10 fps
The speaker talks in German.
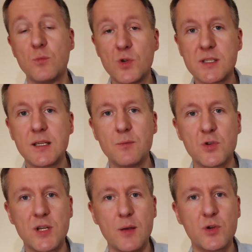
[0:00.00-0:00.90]
muss sich im
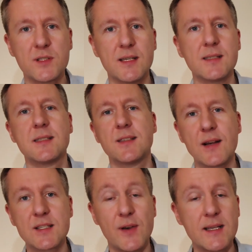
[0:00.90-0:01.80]
Bestellprozess
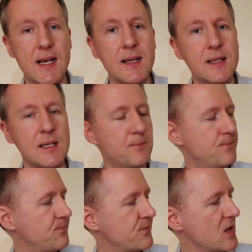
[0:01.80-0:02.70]
zwangsweise
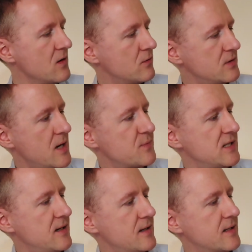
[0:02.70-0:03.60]
angeben. Und die
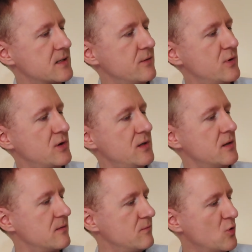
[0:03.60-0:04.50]
Absenderadresse wird
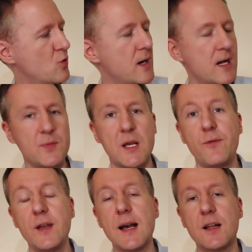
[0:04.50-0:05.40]
hier oberhalb der
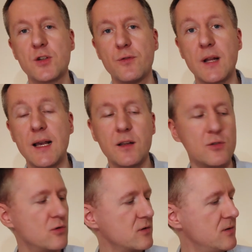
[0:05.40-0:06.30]
Empfängeranschrift
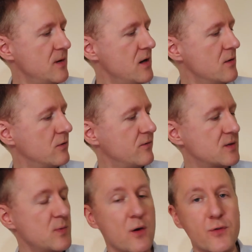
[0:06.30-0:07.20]
eingedruckt. Und
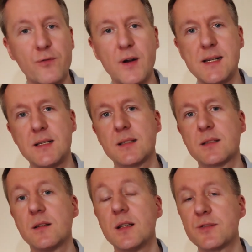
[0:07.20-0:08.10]
was mir aufgefallen
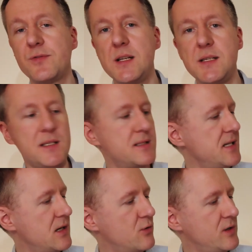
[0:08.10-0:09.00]
ist, es fehlt die
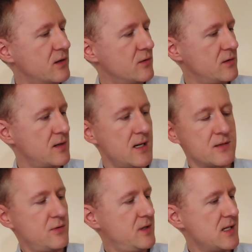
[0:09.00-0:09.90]
Zielkodierung,
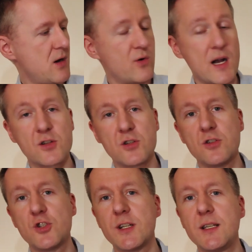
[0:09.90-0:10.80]
also dieser orange
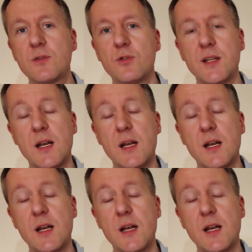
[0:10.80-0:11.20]
Strichcode,